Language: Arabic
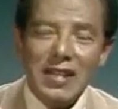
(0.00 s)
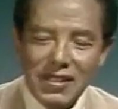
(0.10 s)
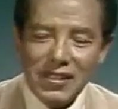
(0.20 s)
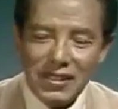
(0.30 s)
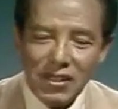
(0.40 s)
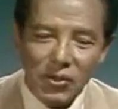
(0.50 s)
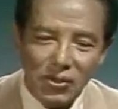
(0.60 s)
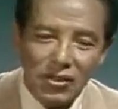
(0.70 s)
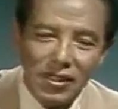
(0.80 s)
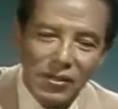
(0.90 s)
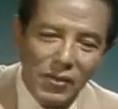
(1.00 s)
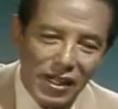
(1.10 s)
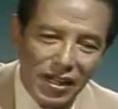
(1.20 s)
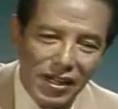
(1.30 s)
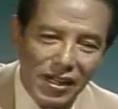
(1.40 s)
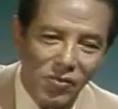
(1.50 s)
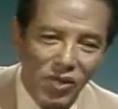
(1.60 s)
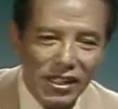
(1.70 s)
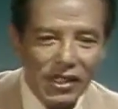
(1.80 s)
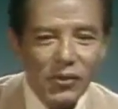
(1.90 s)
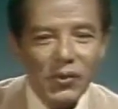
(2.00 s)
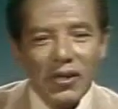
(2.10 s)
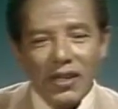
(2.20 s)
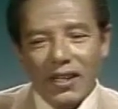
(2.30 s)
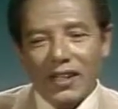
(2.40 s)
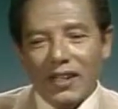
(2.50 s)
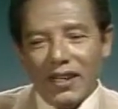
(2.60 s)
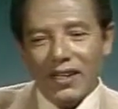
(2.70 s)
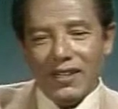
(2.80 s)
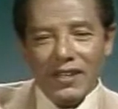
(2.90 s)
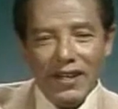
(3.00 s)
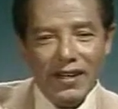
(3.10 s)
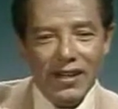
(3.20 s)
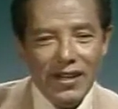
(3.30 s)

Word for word: يقدر يحط إيده على رحم واحدة يقول والله ده هنا طالع